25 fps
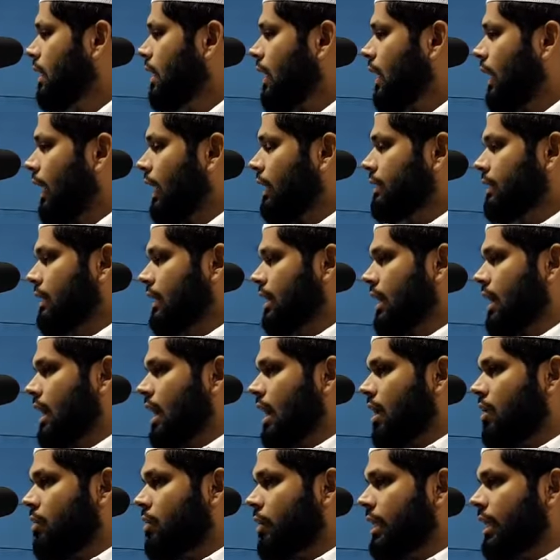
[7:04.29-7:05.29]
அந்த
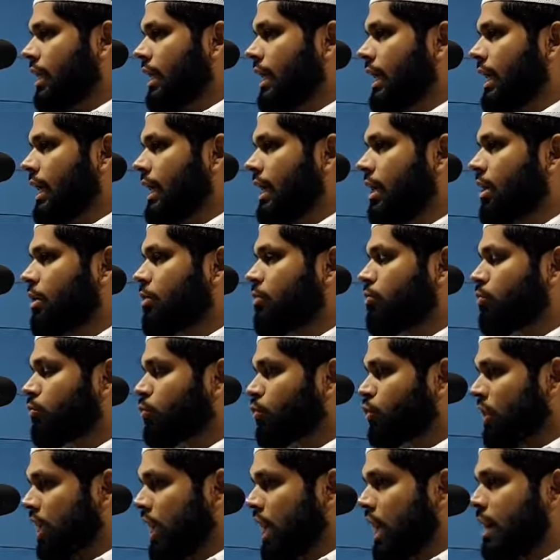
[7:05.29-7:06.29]
நால்வரிலே
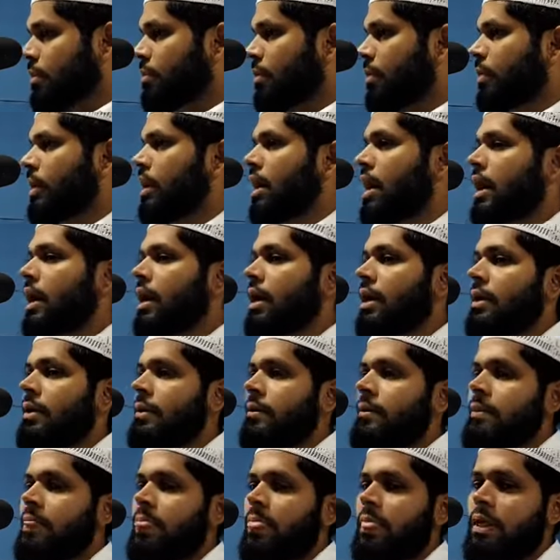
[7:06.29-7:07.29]
முதலாமவராக
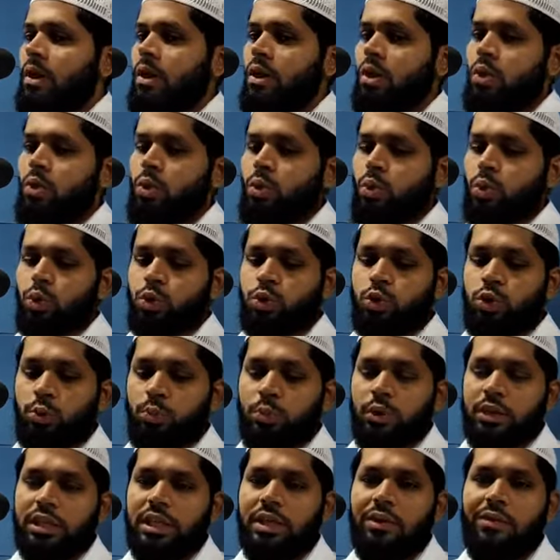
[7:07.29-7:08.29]

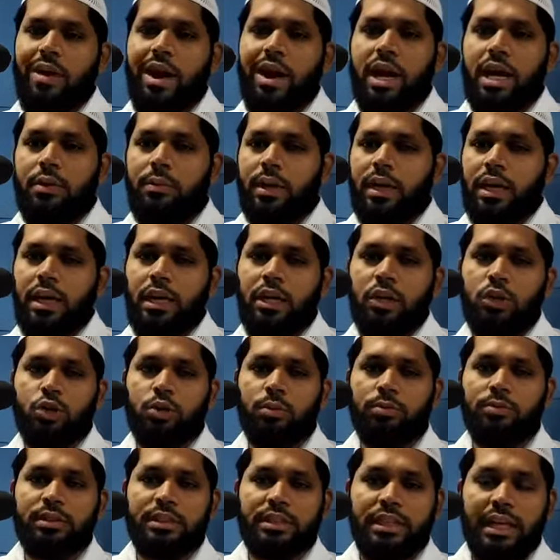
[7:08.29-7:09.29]
ஒட்டுமொத்த
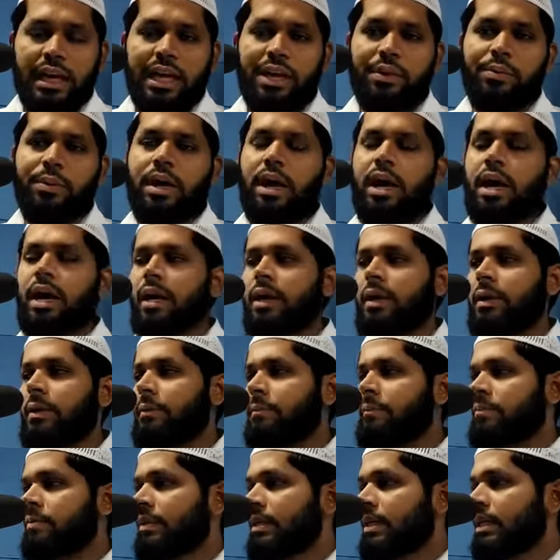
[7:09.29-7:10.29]
வானவர்களுக்கும் தலைவராக
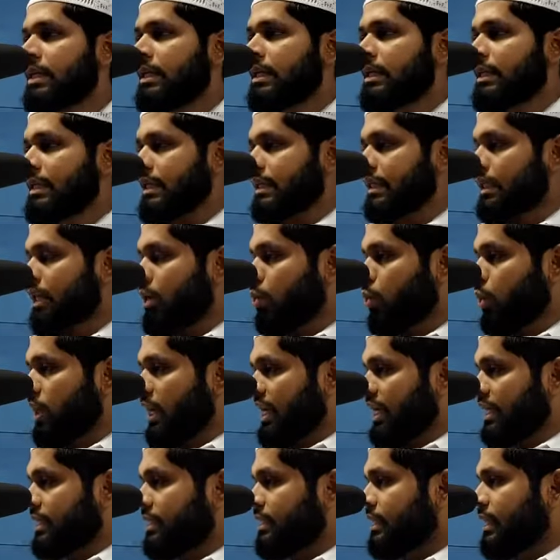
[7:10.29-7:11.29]
இந்த
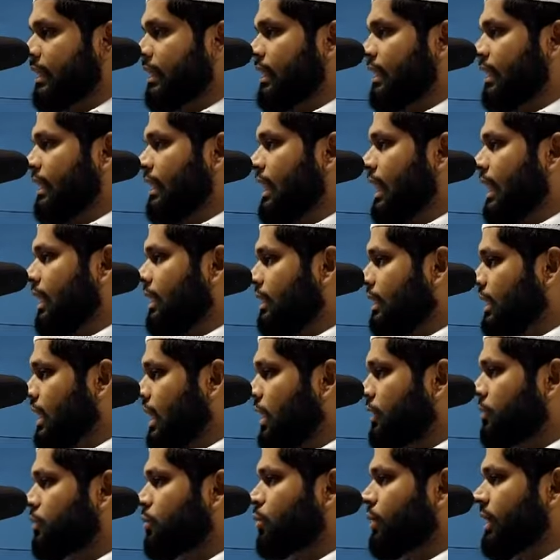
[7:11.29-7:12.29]
உலகத்திற்கு
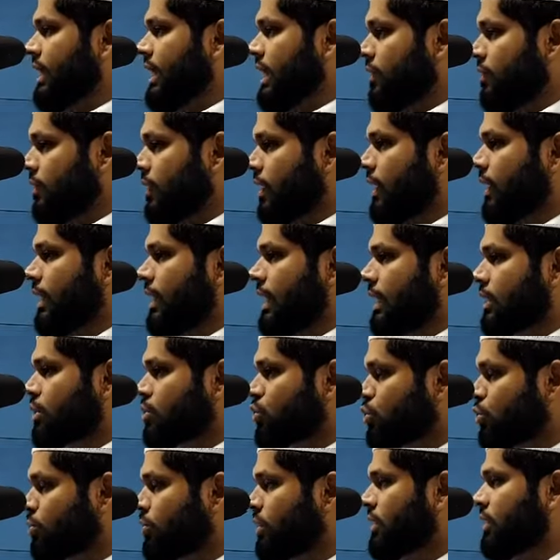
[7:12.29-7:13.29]
அல்லாஹினுடைய வகையை
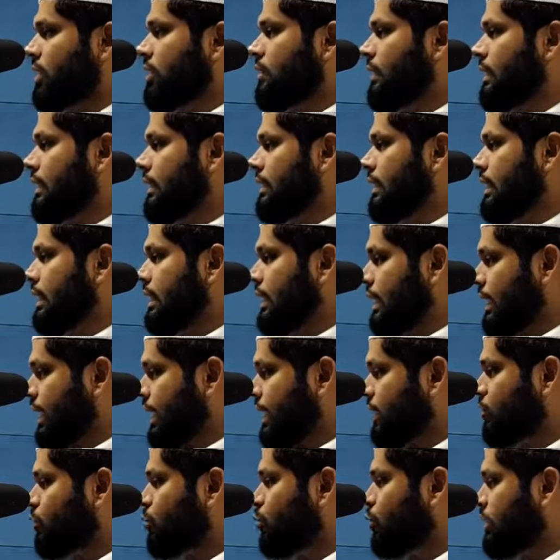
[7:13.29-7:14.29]
சுமந்து வந்து இறை
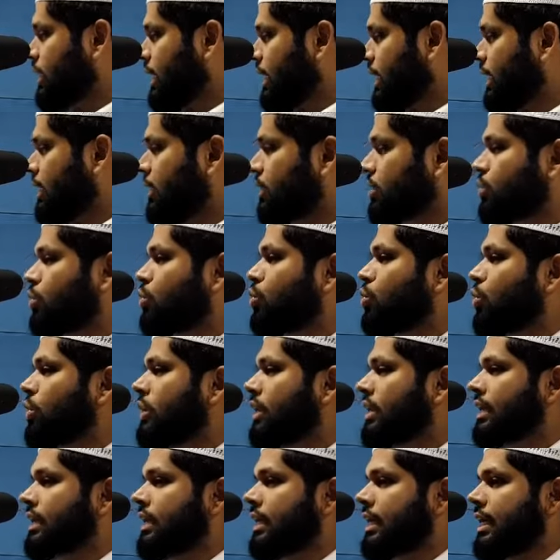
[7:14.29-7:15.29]
தூதர்களுக்கு
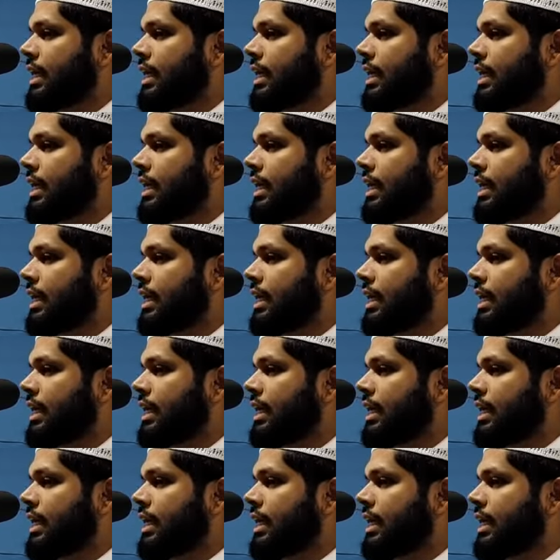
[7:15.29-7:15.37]
கொடுக்கிற